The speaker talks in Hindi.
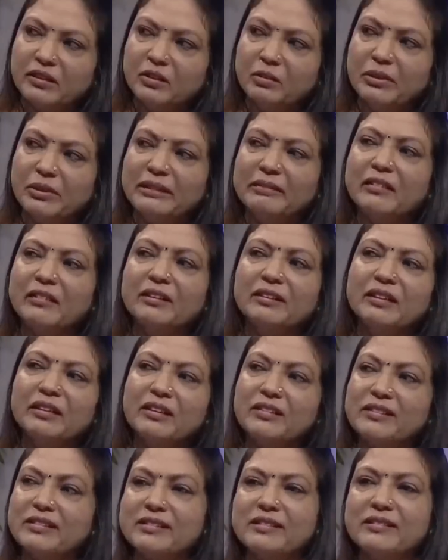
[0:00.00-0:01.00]
क्योंकि इतना
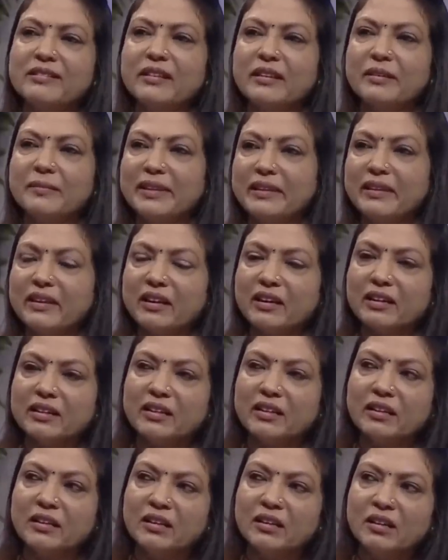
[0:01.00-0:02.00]
दर्द ज़िंदगी में देखा
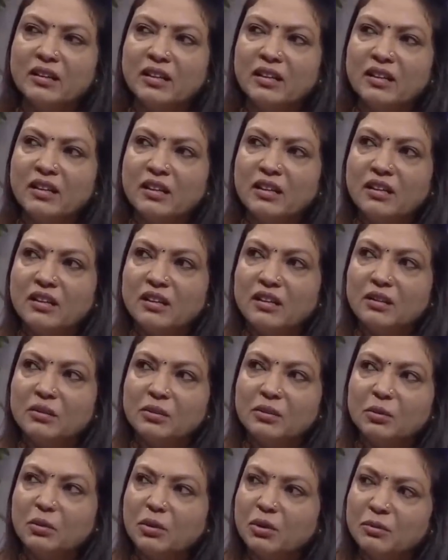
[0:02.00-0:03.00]
था
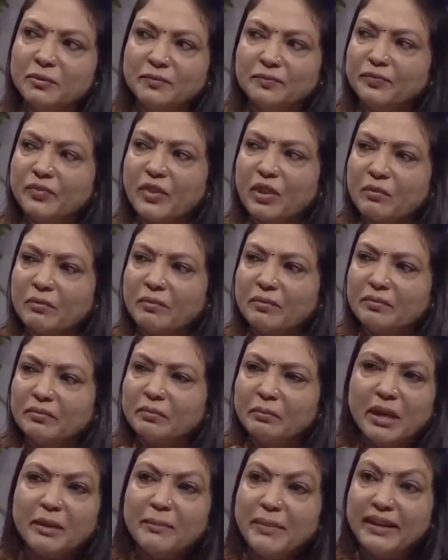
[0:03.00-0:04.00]
तो
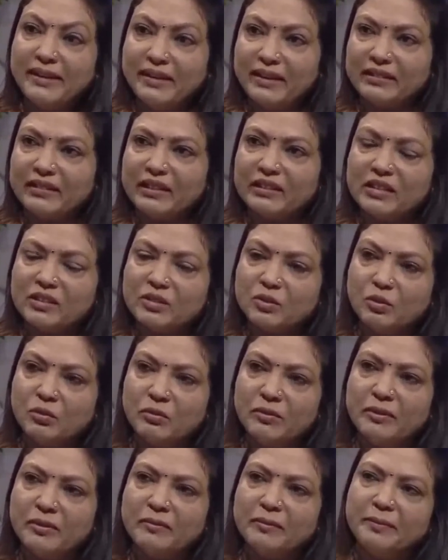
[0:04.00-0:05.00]
मन में नहीं लगता था स्कूल
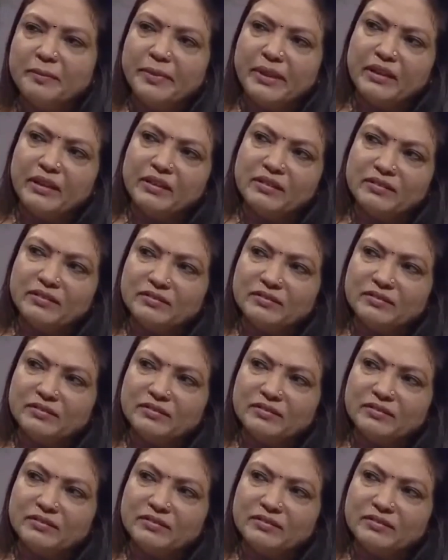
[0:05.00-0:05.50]
में फिर